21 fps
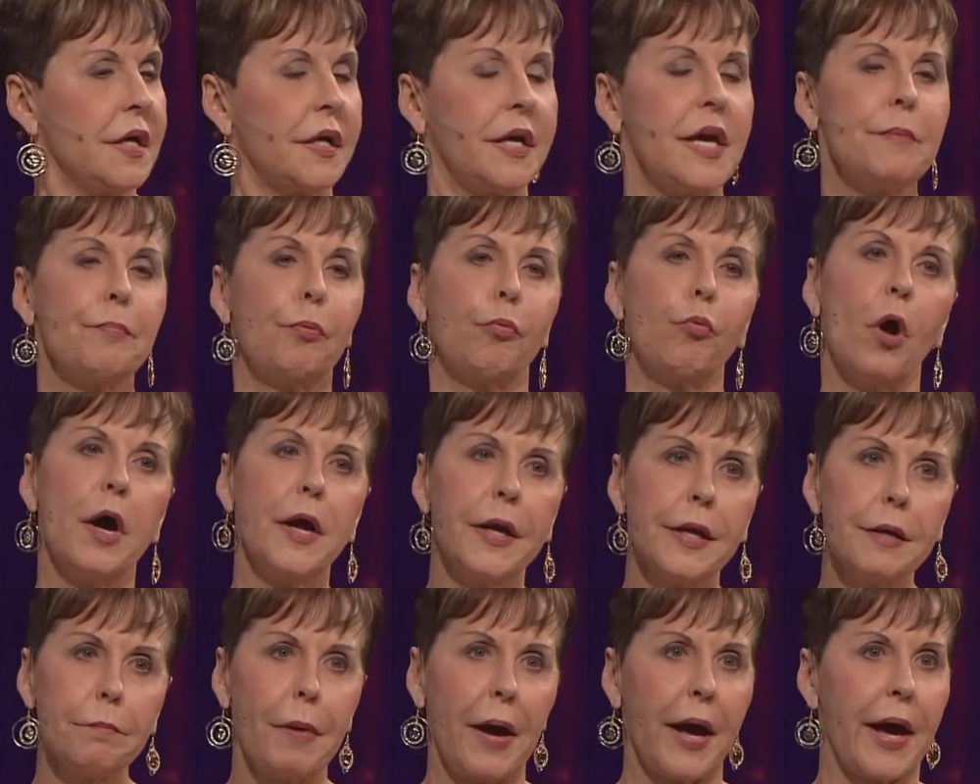Size
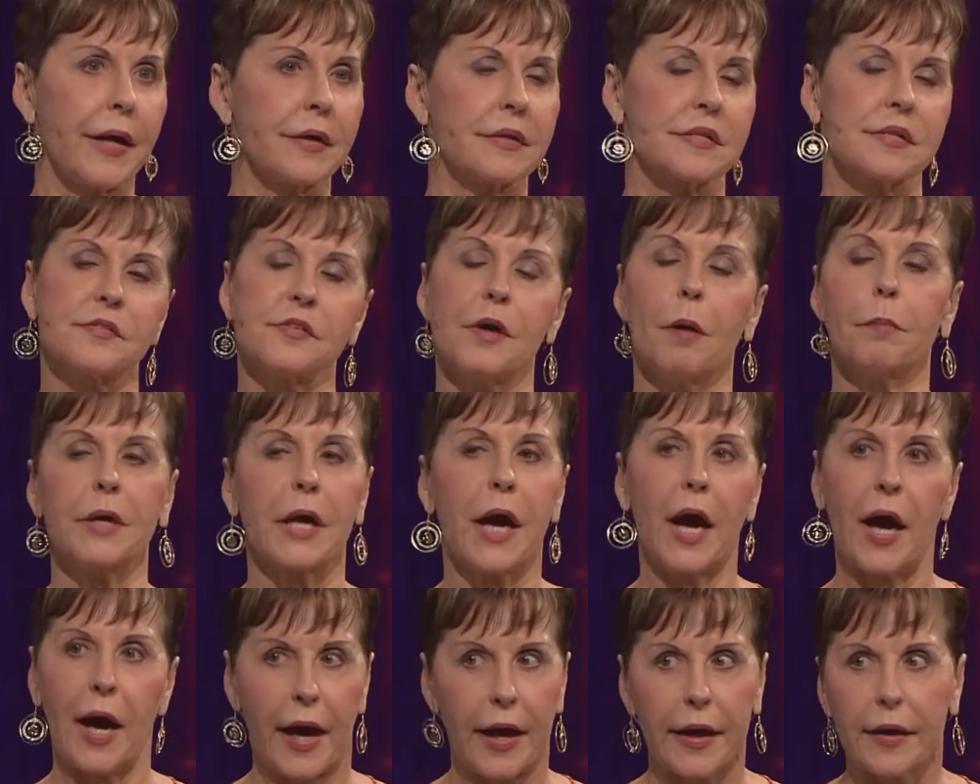daha önce
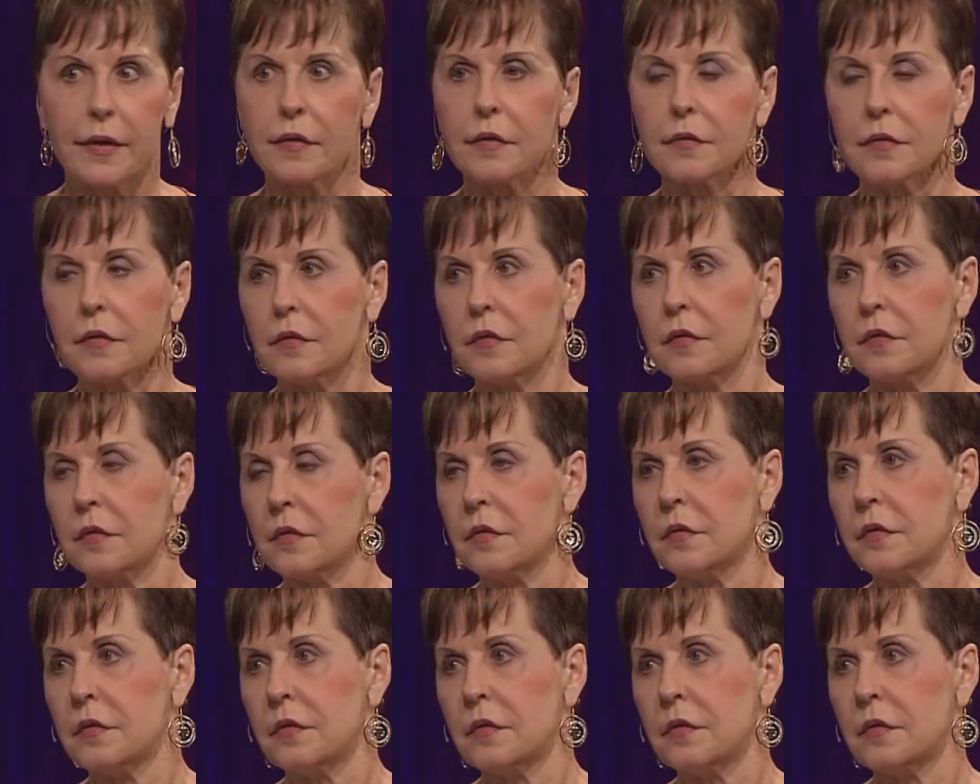köpek gibi davranan,